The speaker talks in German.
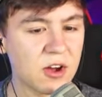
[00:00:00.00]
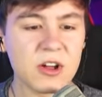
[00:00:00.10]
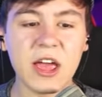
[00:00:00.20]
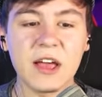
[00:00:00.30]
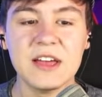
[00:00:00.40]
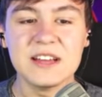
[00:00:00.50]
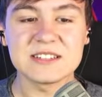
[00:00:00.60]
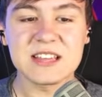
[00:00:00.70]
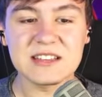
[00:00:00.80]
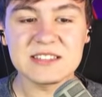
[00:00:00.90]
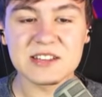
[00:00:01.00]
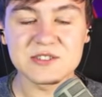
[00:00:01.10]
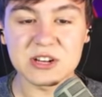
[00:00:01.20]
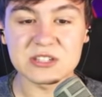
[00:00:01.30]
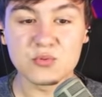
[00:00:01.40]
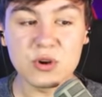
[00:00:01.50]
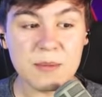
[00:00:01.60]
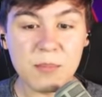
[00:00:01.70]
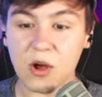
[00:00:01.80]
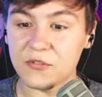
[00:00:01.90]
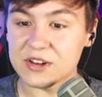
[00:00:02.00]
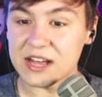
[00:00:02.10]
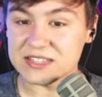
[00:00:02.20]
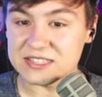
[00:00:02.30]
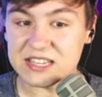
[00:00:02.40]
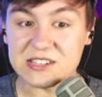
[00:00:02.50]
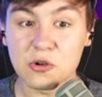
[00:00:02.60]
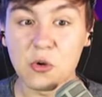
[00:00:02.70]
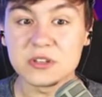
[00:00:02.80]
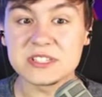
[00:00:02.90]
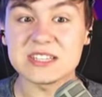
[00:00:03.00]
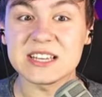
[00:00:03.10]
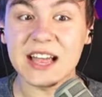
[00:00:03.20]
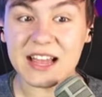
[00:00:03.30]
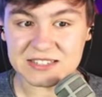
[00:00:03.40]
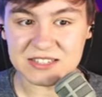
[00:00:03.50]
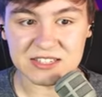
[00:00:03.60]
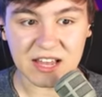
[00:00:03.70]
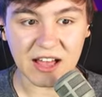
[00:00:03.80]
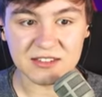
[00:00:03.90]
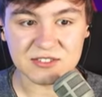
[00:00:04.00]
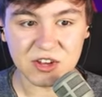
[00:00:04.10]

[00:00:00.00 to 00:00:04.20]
Okay, das heißt also, das Rebirthen an sich lohnt sich richtig krass.